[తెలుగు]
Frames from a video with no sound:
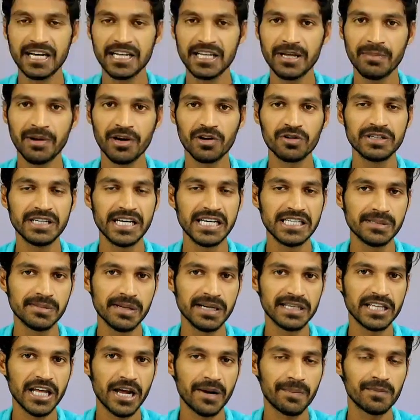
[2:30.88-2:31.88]
అనేది మనకు
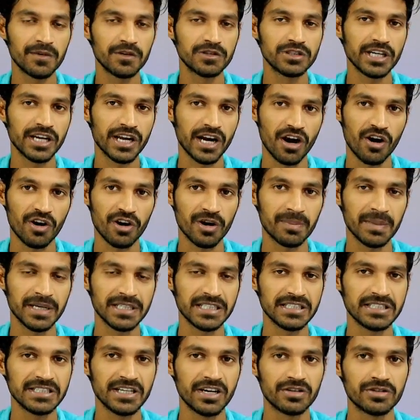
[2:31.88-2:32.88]
ఎస్బీఐ తరఫు నుంచి రావడం
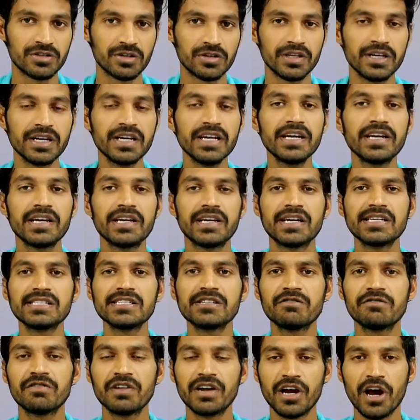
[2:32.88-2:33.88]
అయితే జరుగుతుంది
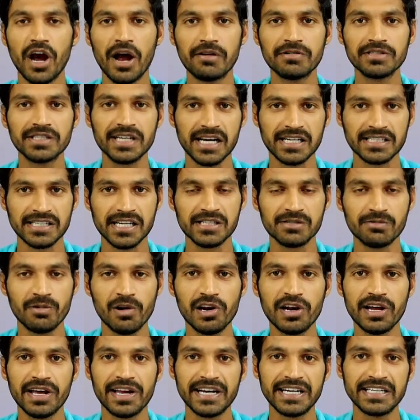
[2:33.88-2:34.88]
ఎస్ వీ హ్యావ్
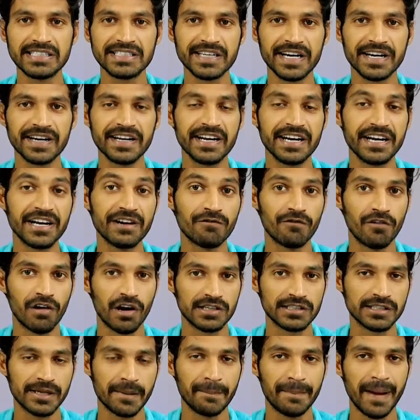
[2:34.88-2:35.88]
సక్సెస్ఫుల్లీ రిజిస్టర్డ్ ఇన్
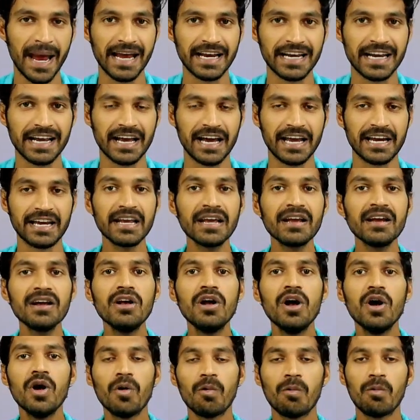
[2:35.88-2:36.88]
వాట్సాప్ బ్యాంకింగ్ అని
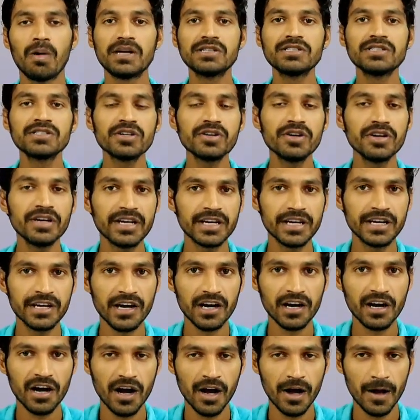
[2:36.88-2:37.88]
వన్స్
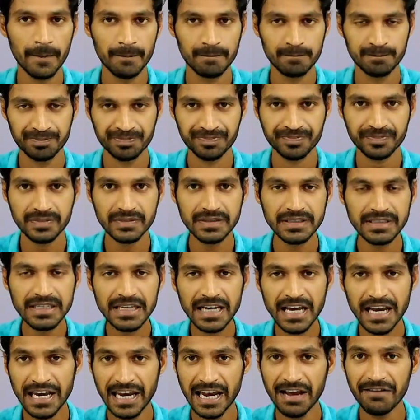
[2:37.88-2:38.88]
ఈ యొక్క
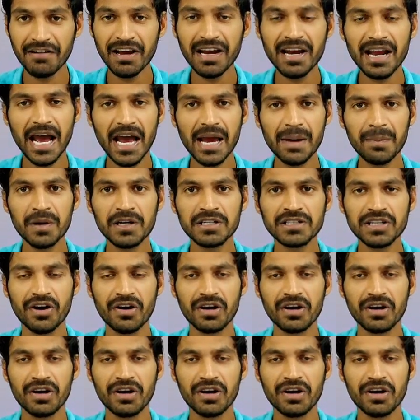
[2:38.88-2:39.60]
లెవెల్ అయిపోయిన